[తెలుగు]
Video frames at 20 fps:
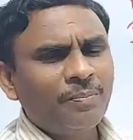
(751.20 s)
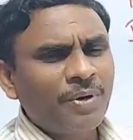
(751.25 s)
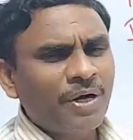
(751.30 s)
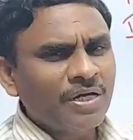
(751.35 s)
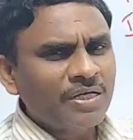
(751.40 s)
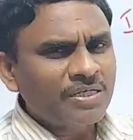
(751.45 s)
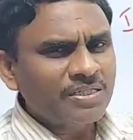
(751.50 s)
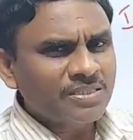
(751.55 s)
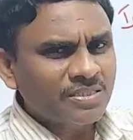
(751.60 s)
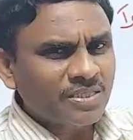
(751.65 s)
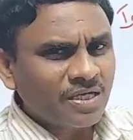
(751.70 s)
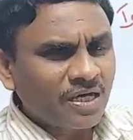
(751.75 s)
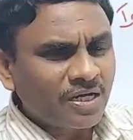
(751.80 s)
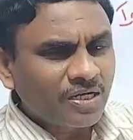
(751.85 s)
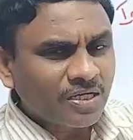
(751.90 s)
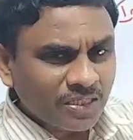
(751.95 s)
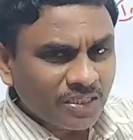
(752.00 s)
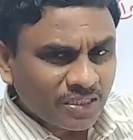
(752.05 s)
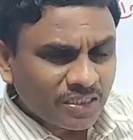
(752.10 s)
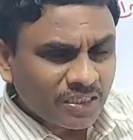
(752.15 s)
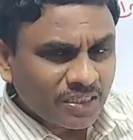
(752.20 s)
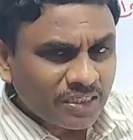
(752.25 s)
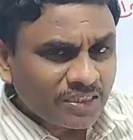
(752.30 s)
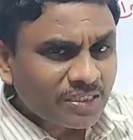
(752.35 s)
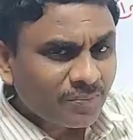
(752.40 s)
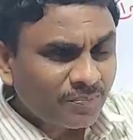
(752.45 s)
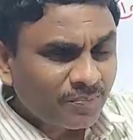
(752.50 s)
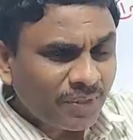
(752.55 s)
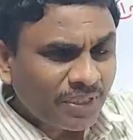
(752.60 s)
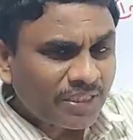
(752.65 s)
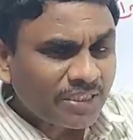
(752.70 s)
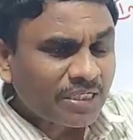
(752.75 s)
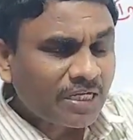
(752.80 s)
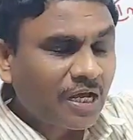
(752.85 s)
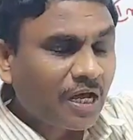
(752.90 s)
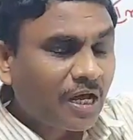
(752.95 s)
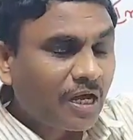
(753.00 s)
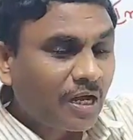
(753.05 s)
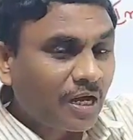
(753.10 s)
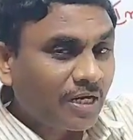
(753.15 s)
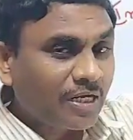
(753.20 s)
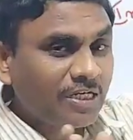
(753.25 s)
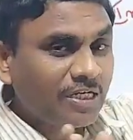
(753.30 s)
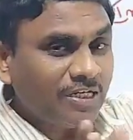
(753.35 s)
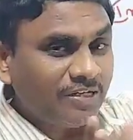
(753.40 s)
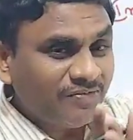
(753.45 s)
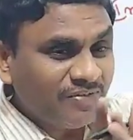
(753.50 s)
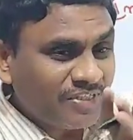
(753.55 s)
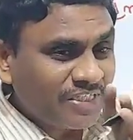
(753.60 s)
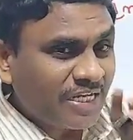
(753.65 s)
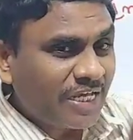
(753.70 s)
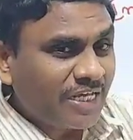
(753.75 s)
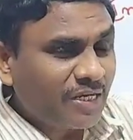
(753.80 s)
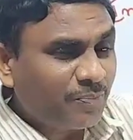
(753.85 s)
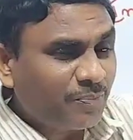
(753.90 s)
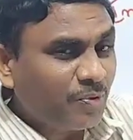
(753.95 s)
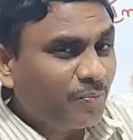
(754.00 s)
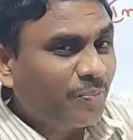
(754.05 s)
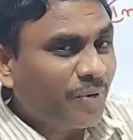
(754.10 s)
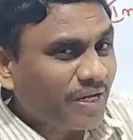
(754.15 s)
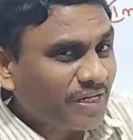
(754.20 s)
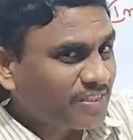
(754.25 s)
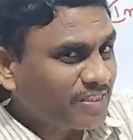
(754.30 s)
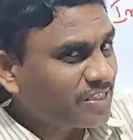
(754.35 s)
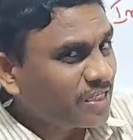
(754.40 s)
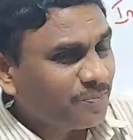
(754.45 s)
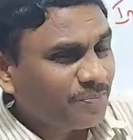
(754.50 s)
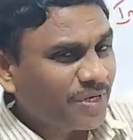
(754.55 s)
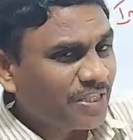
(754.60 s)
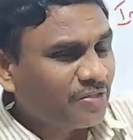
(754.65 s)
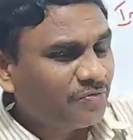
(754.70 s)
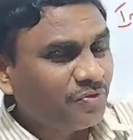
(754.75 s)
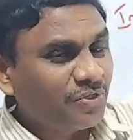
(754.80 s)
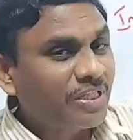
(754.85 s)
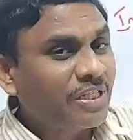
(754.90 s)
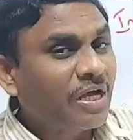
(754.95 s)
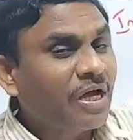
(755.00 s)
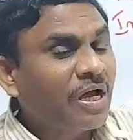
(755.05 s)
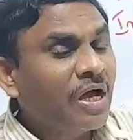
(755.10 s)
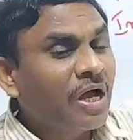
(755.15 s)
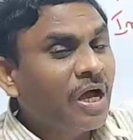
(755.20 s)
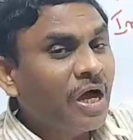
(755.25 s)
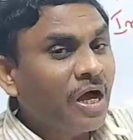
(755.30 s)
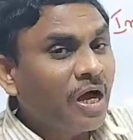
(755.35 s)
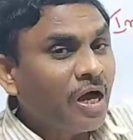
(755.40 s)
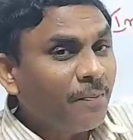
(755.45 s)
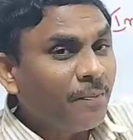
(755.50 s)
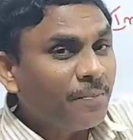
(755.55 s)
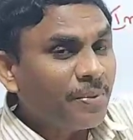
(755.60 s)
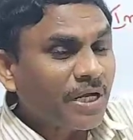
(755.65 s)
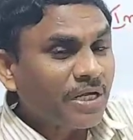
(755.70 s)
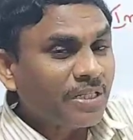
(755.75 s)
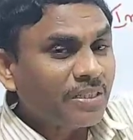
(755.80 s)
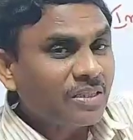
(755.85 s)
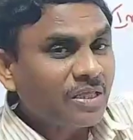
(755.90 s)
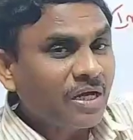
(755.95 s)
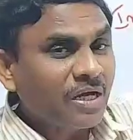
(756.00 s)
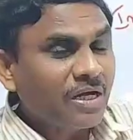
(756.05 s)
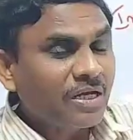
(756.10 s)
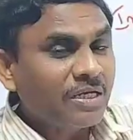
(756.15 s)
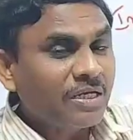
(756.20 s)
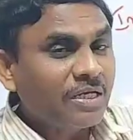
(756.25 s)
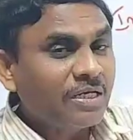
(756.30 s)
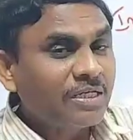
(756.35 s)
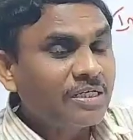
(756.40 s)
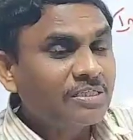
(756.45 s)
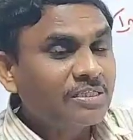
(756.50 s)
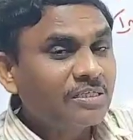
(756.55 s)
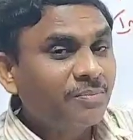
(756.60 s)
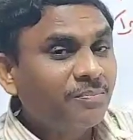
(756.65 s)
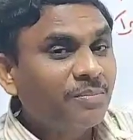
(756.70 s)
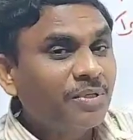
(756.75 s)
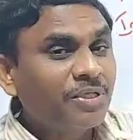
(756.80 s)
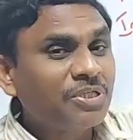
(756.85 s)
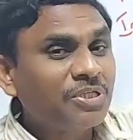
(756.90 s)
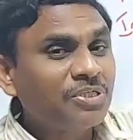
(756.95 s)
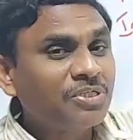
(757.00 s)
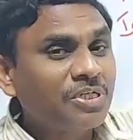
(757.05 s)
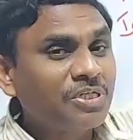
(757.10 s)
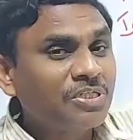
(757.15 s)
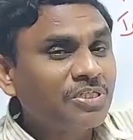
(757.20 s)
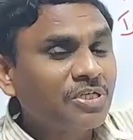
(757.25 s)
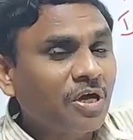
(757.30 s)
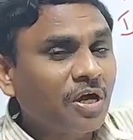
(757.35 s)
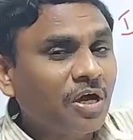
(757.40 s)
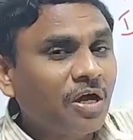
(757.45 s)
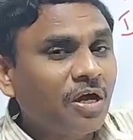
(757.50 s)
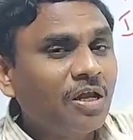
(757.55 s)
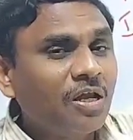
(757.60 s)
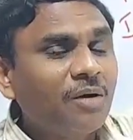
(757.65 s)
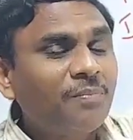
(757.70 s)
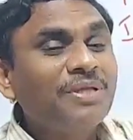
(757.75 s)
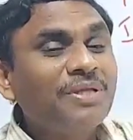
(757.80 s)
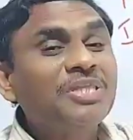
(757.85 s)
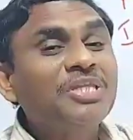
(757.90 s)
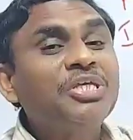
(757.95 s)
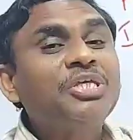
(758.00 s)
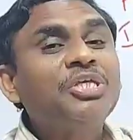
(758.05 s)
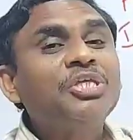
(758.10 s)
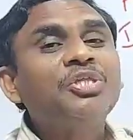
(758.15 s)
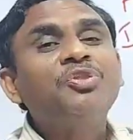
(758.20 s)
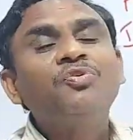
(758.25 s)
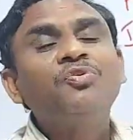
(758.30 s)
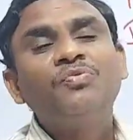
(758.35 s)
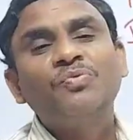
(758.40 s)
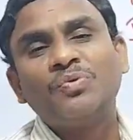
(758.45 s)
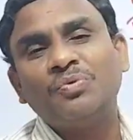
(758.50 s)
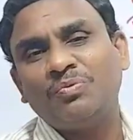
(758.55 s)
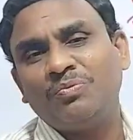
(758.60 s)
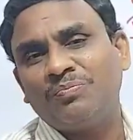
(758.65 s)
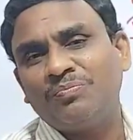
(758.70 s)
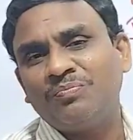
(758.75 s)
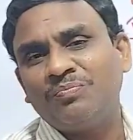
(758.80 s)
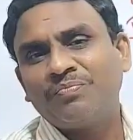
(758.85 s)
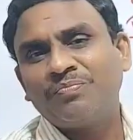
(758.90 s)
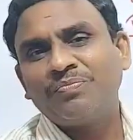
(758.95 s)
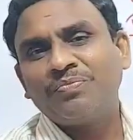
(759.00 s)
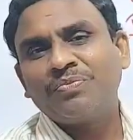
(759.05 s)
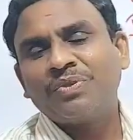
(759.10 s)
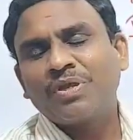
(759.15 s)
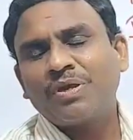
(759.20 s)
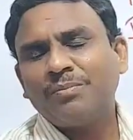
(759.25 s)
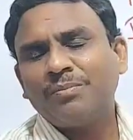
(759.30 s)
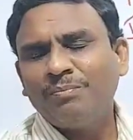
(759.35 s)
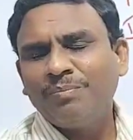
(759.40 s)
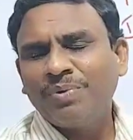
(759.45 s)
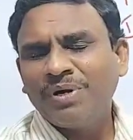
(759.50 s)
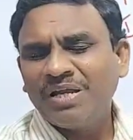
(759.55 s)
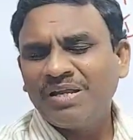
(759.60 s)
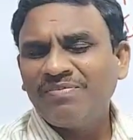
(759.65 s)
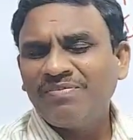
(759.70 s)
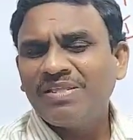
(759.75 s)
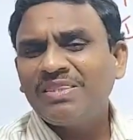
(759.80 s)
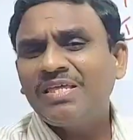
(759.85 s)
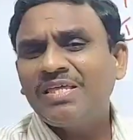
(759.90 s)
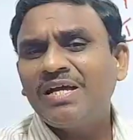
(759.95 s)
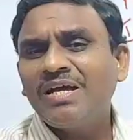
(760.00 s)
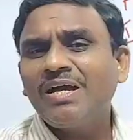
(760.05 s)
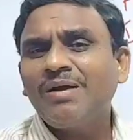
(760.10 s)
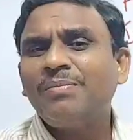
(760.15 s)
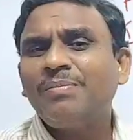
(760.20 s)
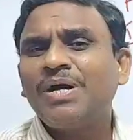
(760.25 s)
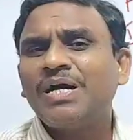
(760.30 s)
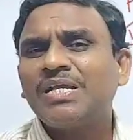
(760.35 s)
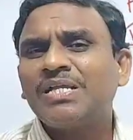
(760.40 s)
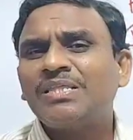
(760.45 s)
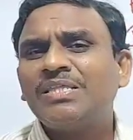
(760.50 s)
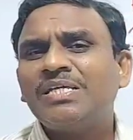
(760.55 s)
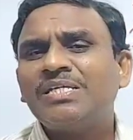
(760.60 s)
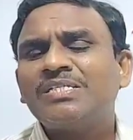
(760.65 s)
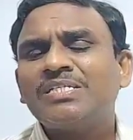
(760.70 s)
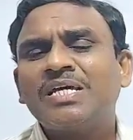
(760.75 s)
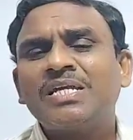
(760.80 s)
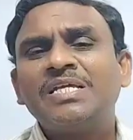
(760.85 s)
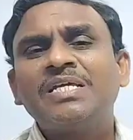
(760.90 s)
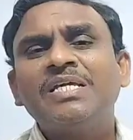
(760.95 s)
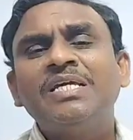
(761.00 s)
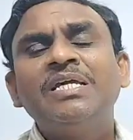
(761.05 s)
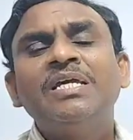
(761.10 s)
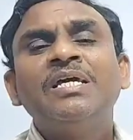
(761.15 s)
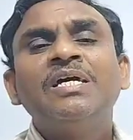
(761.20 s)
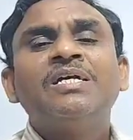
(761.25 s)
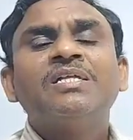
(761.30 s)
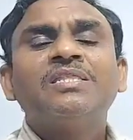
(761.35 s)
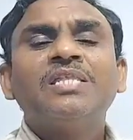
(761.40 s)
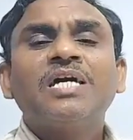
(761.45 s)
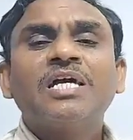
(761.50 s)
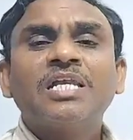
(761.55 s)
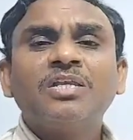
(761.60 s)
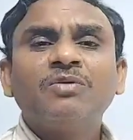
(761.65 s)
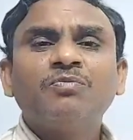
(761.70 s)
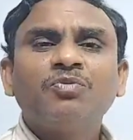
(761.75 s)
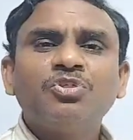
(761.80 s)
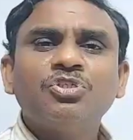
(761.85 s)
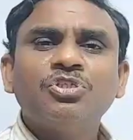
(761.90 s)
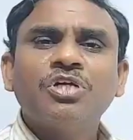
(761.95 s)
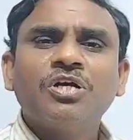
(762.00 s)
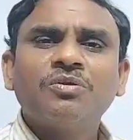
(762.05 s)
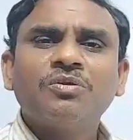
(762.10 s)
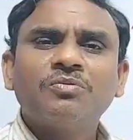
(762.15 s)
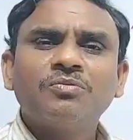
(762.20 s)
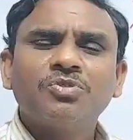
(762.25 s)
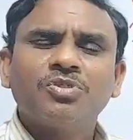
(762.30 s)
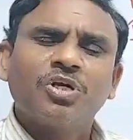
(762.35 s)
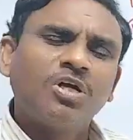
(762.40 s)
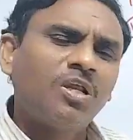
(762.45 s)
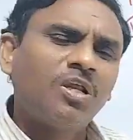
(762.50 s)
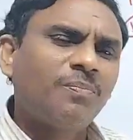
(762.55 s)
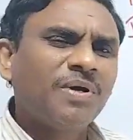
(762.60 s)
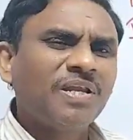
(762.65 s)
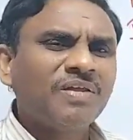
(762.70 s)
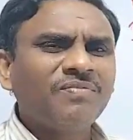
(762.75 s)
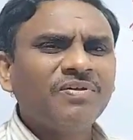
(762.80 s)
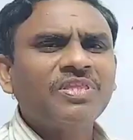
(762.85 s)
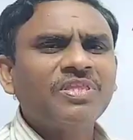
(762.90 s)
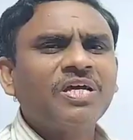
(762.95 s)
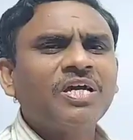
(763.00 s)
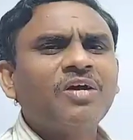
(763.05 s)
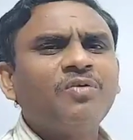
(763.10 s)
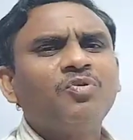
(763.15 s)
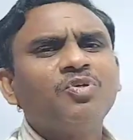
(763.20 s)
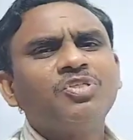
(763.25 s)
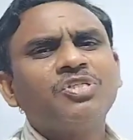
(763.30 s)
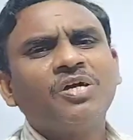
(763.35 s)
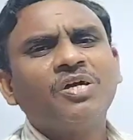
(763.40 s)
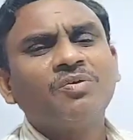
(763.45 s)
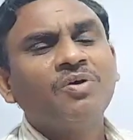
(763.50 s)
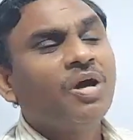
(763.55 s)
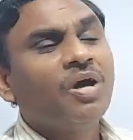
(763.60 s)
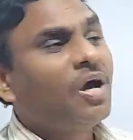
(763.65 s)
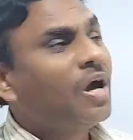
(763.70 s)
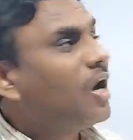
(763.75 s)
పాకిస్తాన్కి సంబంధించిన అంటే డివిజన్ అయినప్పుడు పాకిస్తాన్ ప్రాంతం ఉంది కదా ఆ ప్రాంతానికి సంబంధించిన చాలామంది హిందువులు బలవంతంగా భారతదేశానికి తరలి వచ్చారు చాలా బలవంతంగా వచ్చారు